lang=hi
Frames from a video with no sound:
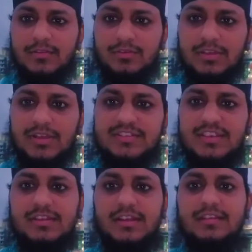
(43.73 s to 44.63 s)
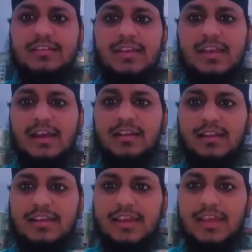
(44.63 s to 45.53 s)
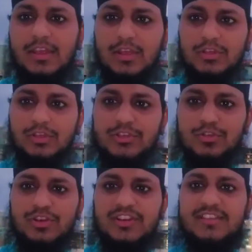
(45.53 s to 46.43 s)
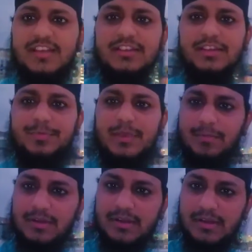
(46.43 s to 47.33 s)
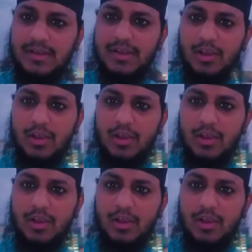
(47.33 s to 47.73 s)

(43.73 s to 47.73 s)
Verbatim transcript: उनके अच्छी तरह से ख्याल रखे तो इस छोटे से हदीस पे अमल करे